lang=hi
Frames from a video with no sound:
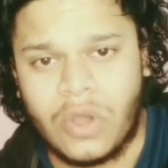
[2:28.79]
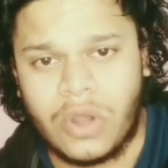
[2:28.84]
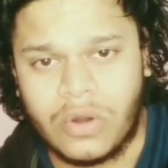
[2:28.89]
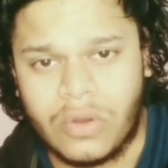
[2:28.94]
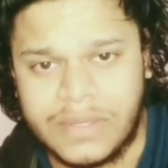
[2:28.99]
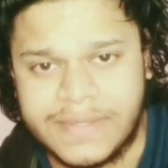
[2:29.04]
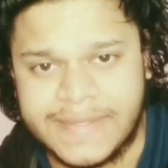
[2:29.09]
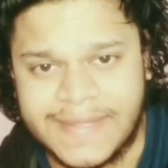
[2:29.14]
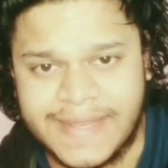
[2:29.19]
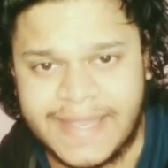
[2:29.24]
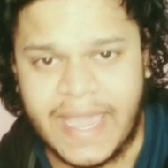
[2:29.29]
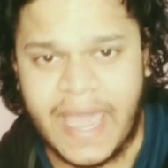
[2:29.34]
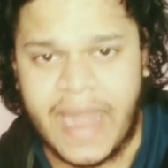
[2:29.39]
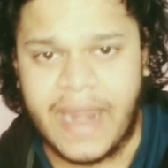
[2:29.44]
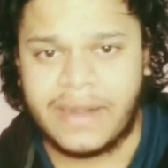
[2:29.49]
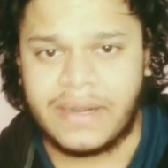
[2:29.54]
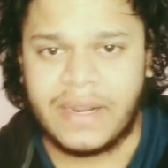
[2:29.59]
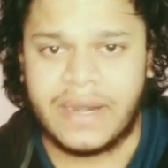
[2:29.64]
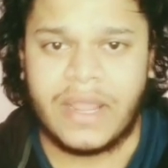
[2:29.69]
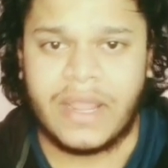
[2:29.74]
कौन कौन से
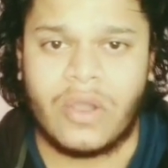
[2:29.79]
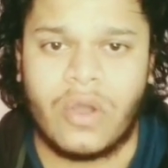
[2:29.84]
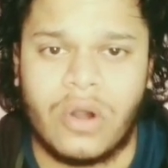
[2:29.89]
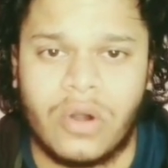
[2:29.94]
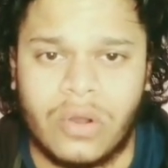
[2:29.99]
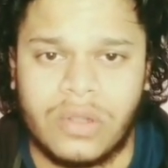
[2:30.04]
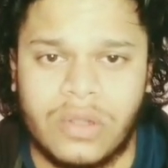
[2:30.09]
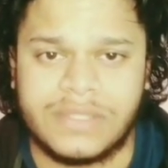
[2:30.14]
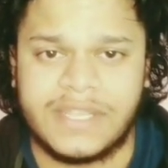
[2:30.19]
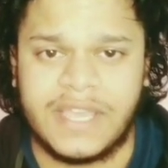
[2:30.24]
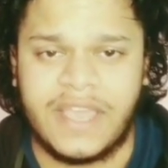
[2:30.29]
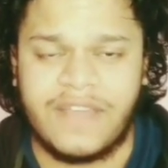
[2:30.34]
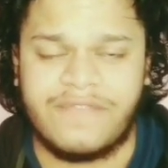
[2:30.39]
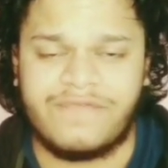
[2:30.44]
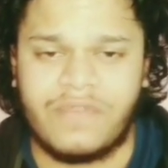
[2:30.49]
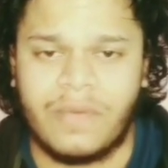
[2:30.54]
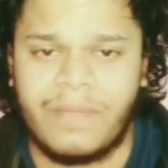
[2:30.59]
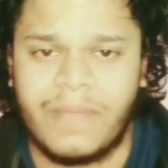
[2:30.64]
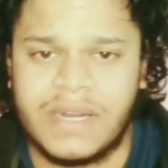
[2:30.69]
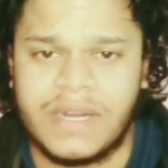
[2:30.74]
कैरेक्टर है कौन कौन से
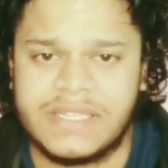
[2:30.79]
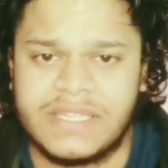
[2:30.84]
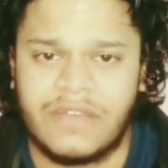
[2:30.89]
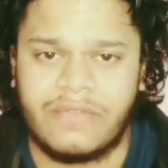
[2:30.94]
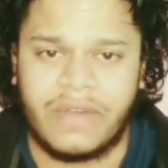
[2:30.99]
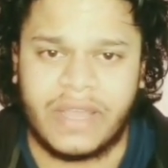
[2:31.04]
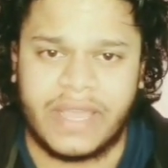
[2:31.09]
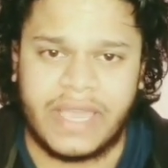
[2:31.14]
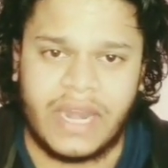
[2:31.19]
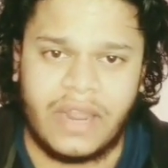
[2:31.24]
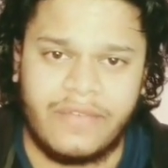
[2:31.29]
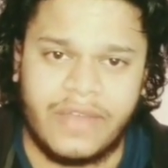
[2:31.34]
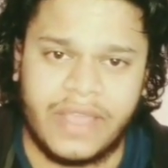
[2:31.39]
इक्विपमेंट्स है वगैरह